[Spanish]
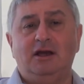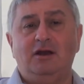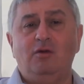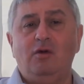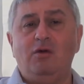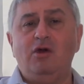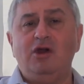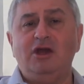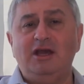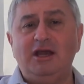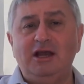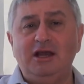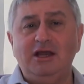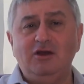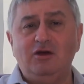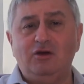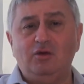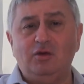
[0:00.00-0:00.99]
es el nuevo
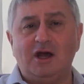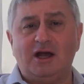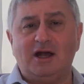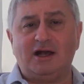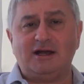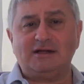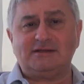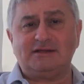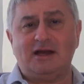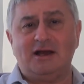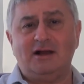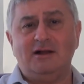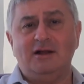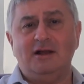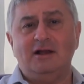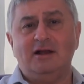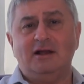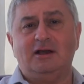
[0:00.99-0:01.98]
inquilino de una casa
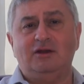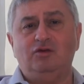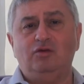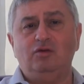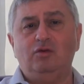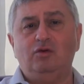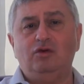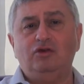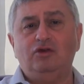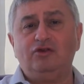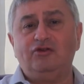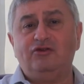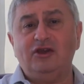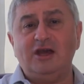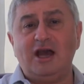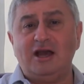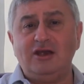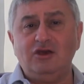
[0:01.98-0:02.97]
que estuvo
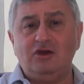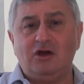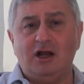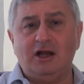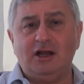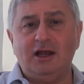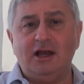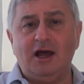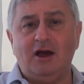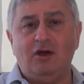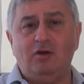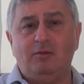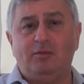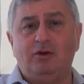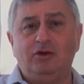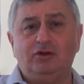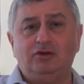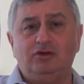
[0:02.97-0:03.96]
12 años
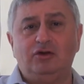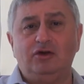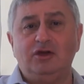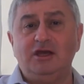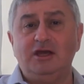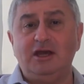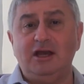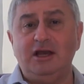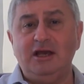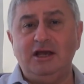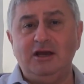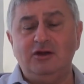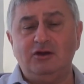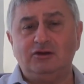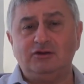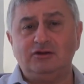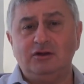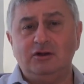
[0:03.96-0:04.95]
alquilado por otros
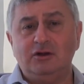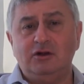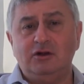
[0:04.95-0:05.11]
inquilinos,